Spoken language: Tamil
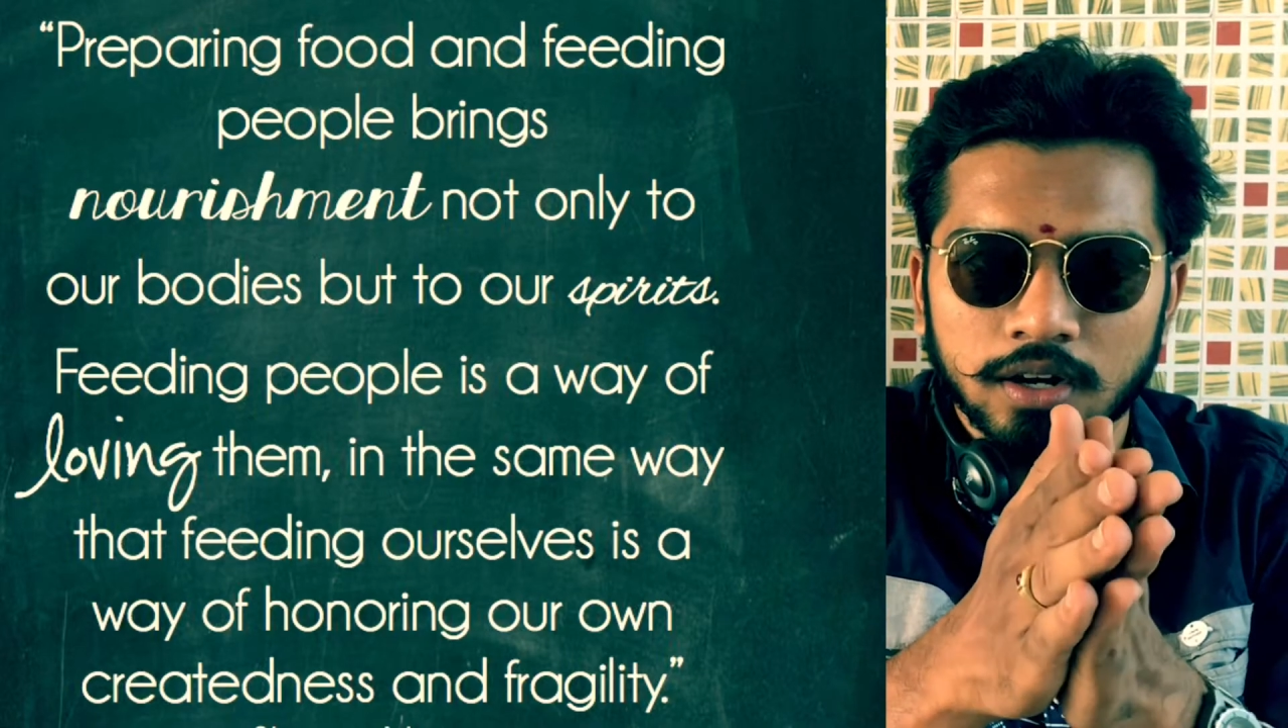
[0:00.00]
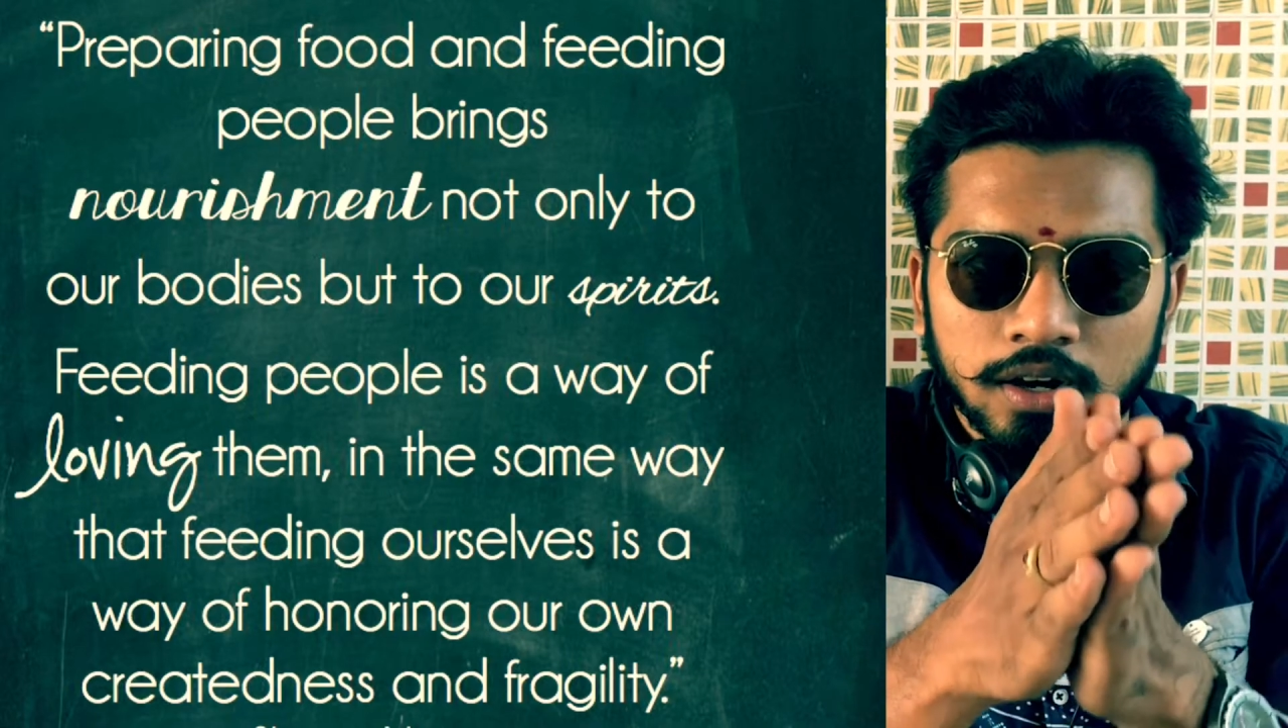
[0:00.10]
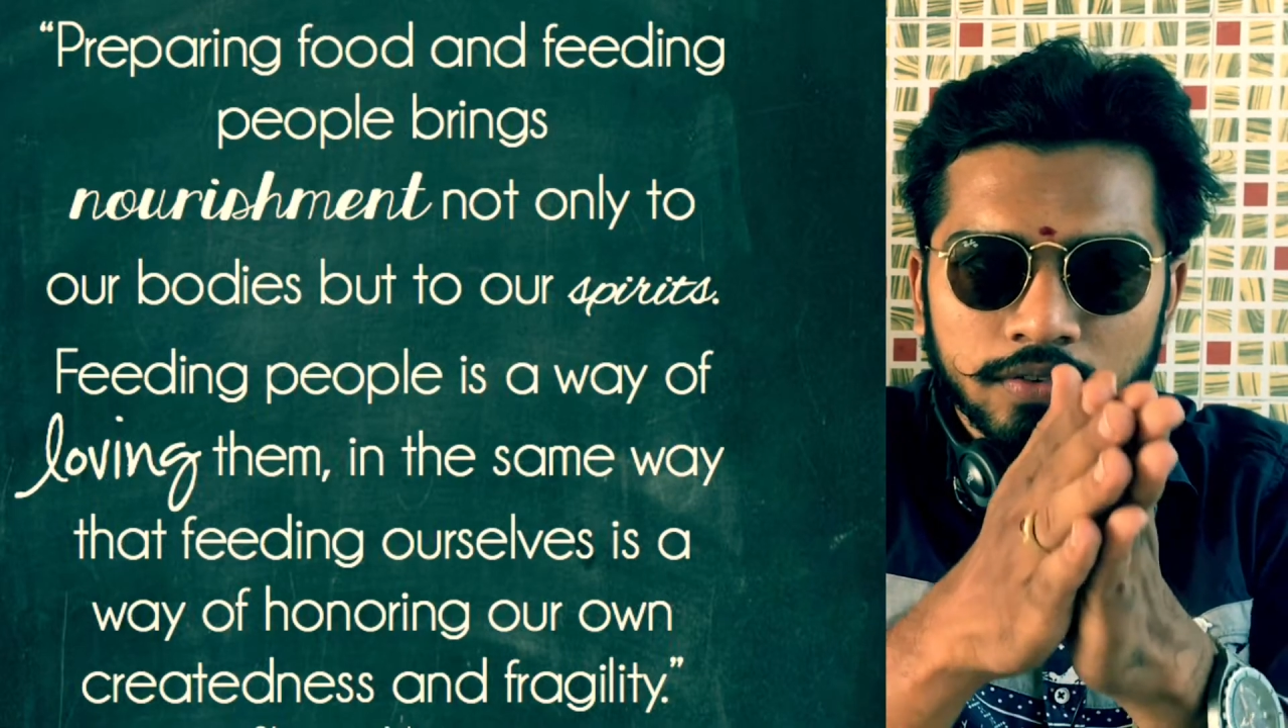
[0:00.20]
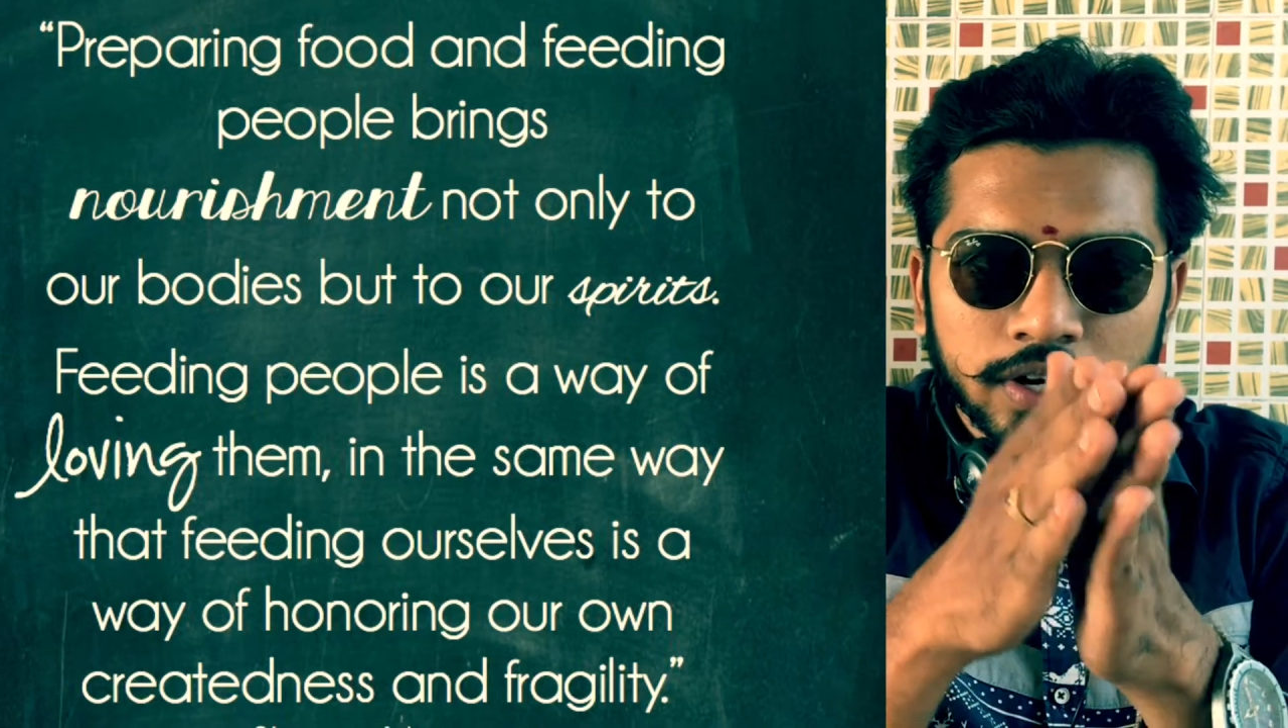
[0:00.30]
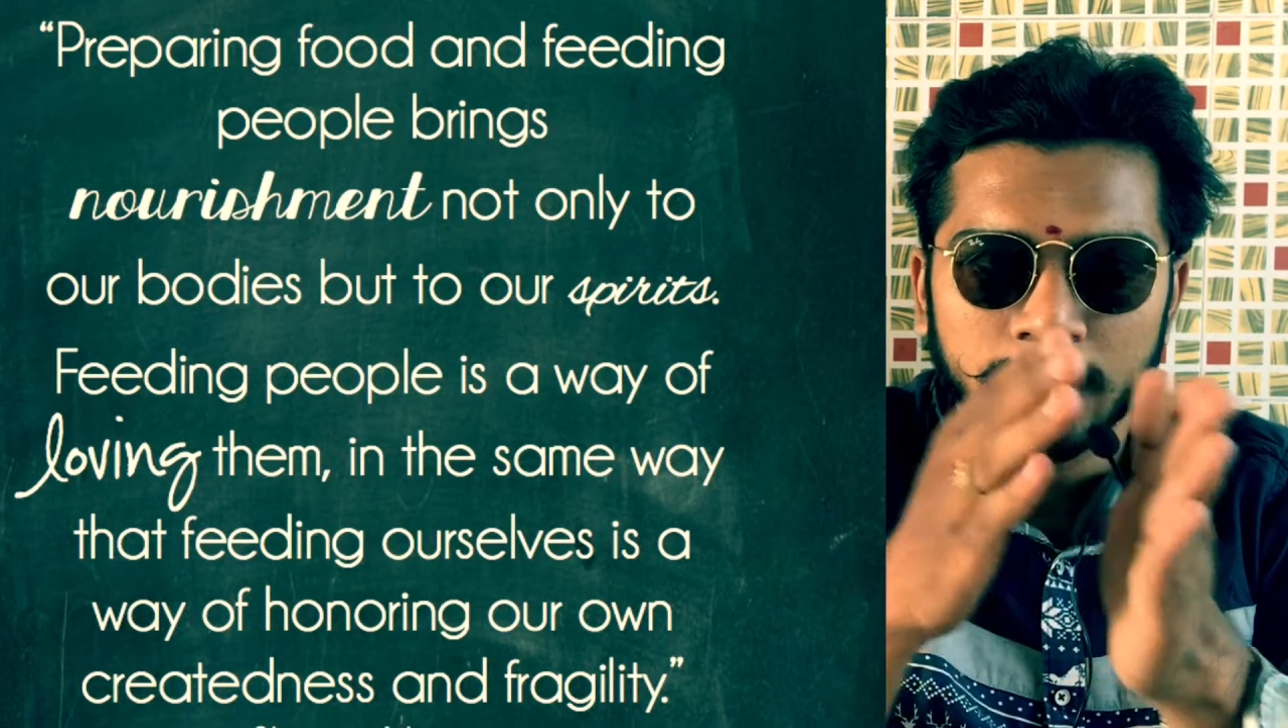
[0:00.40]

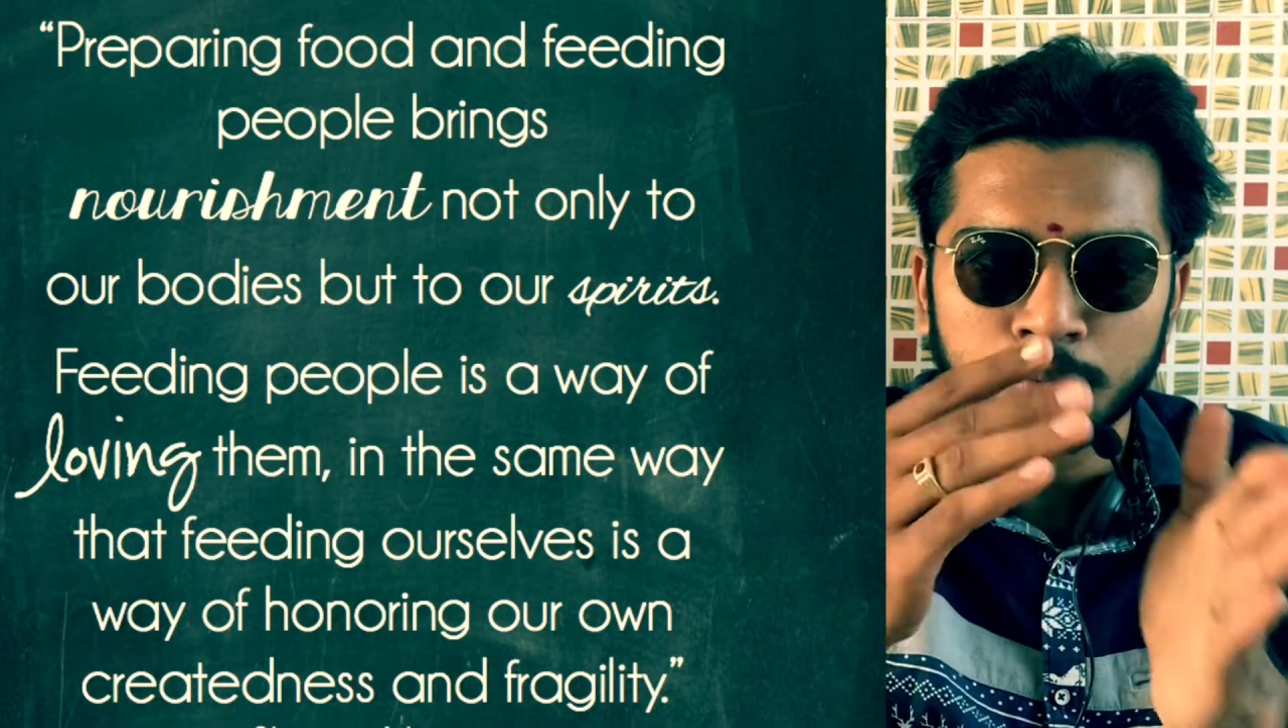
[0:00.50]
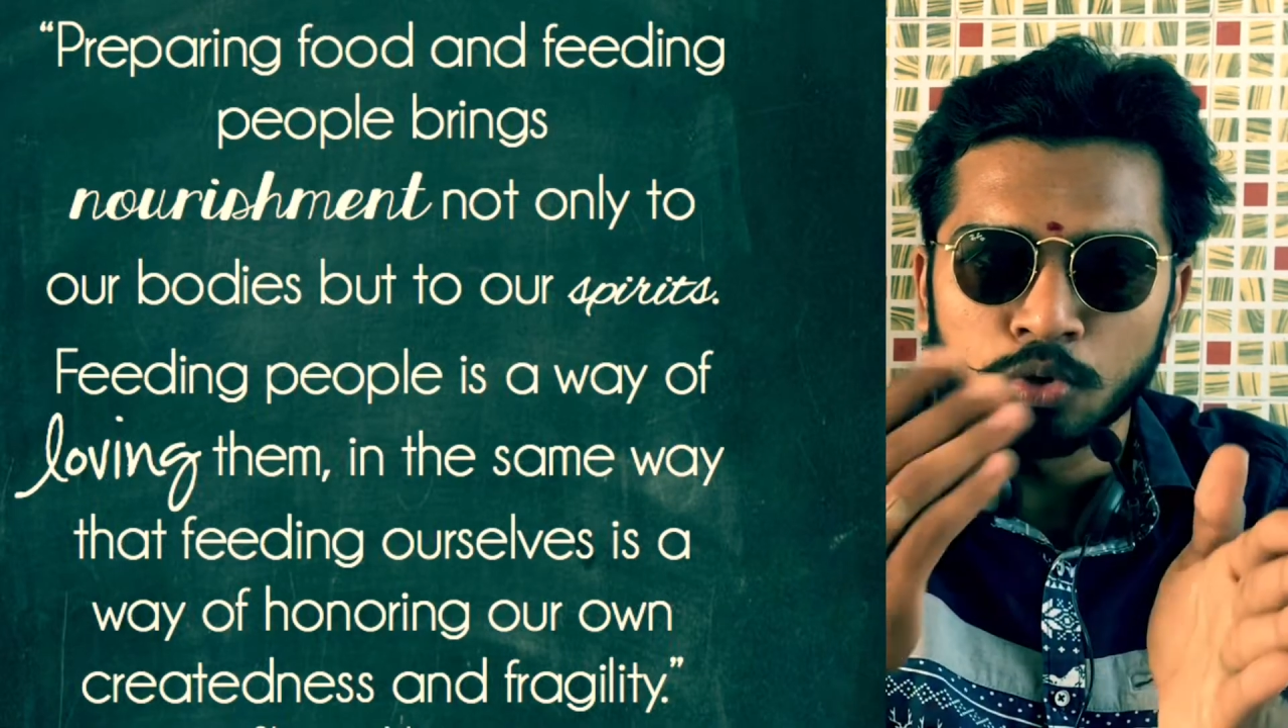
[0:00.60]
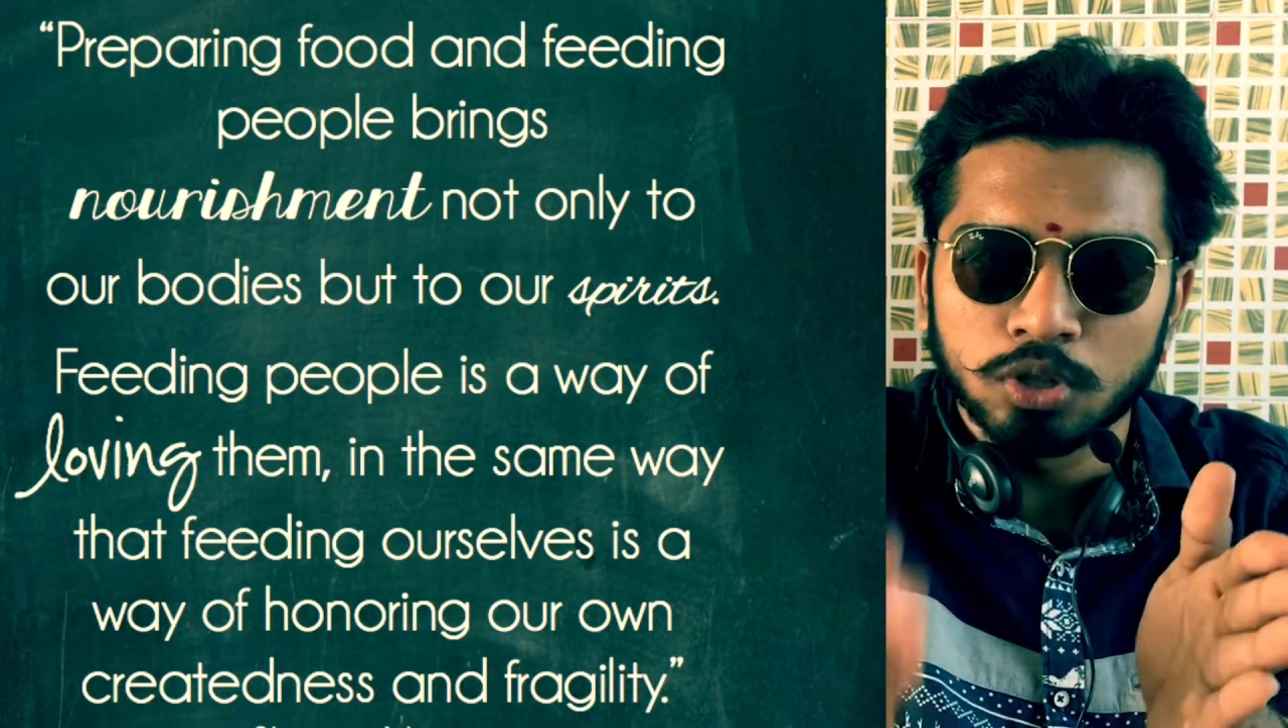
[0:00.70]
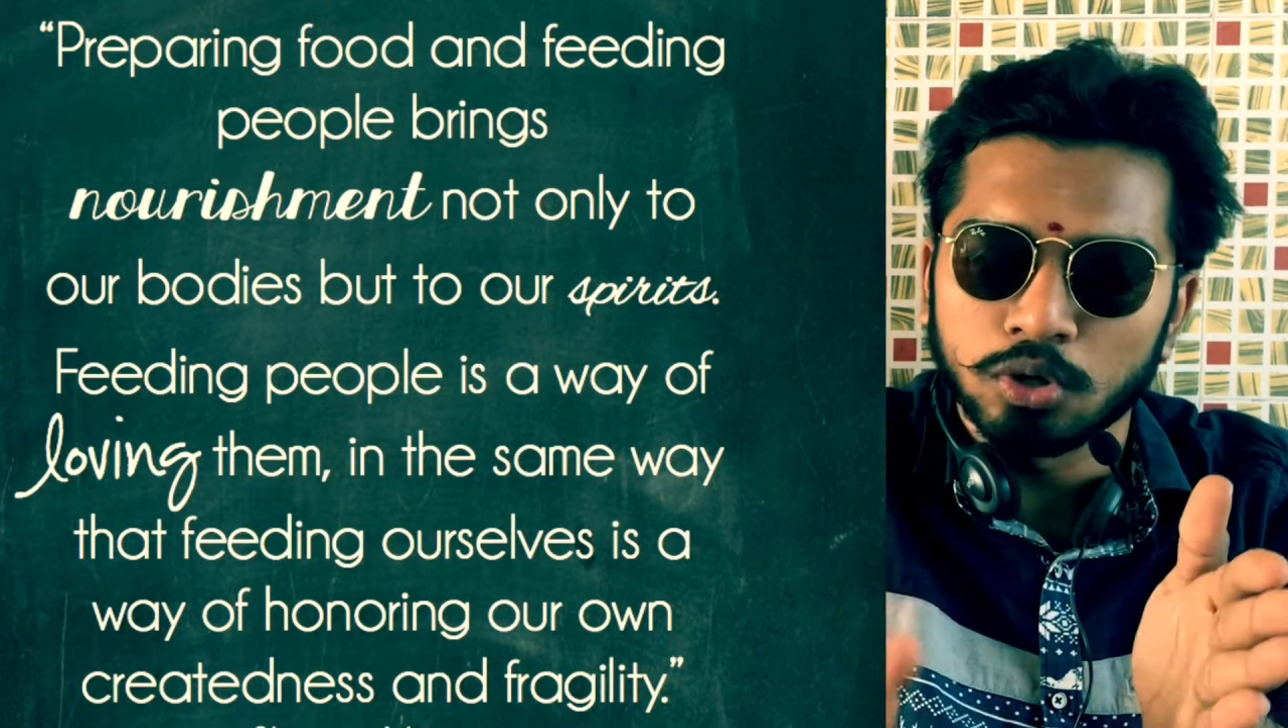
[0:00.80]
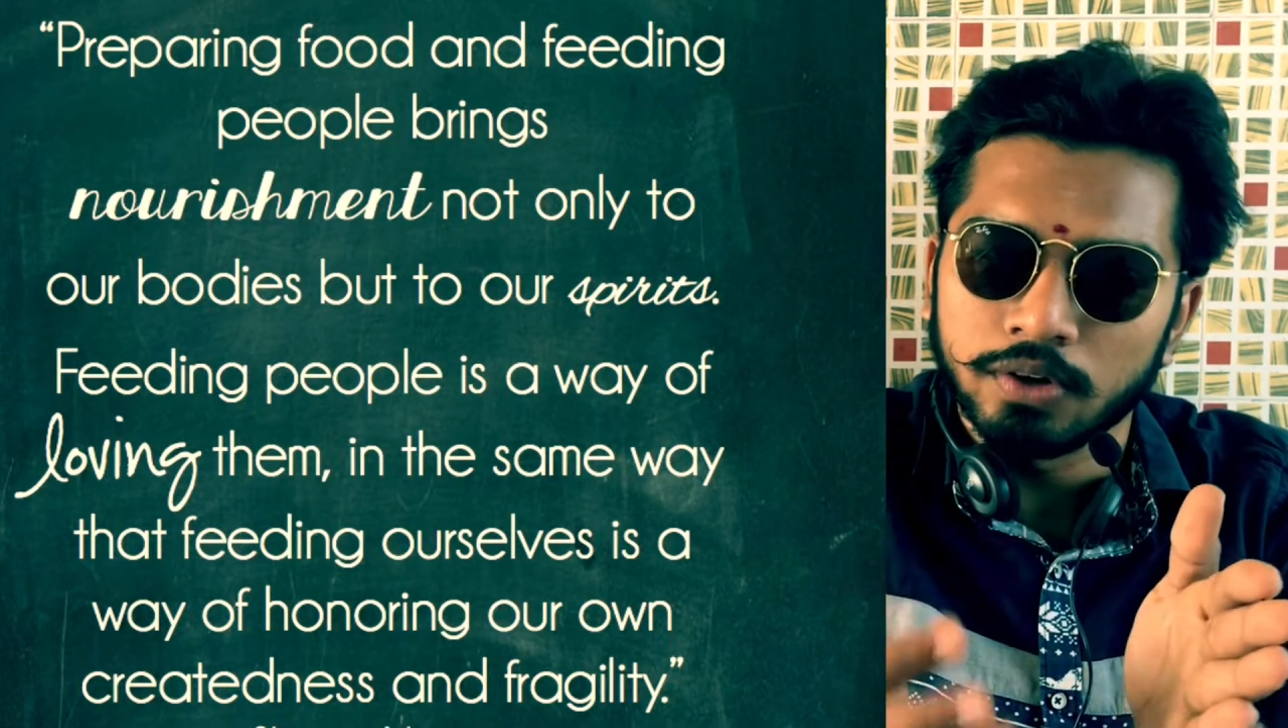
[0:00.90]
அவரை
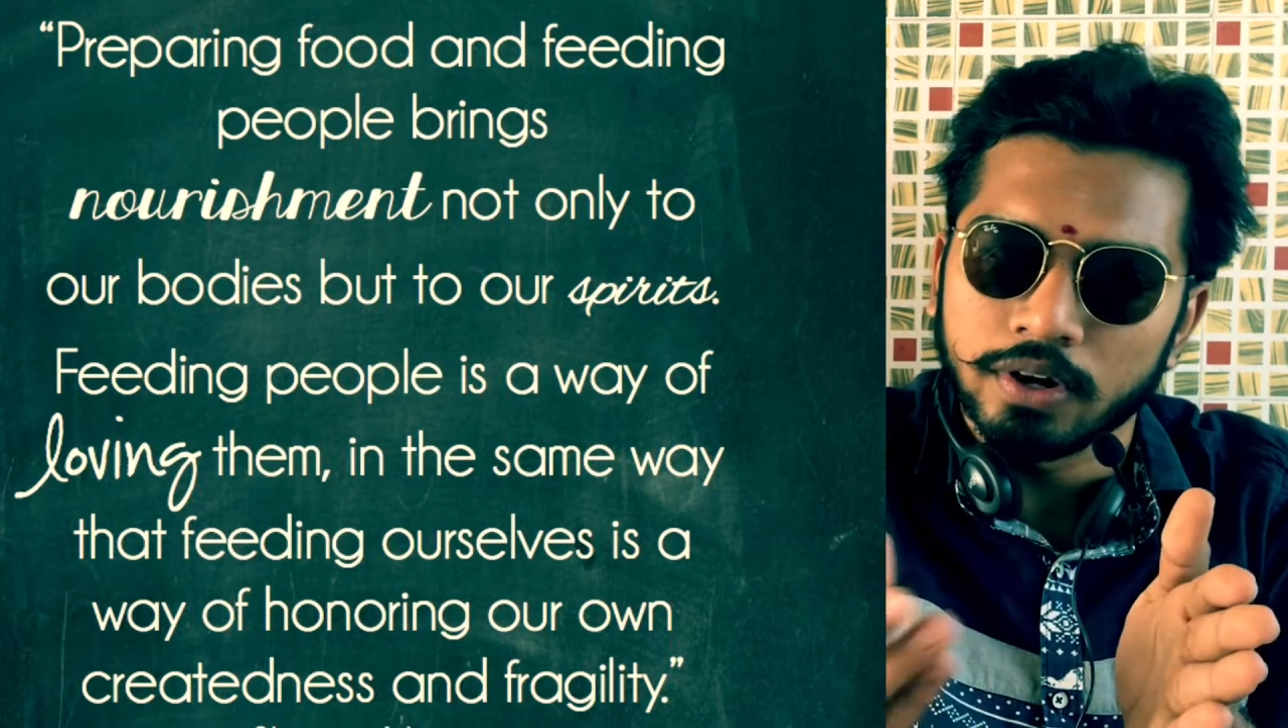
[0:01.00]
இன்முகத்தோடு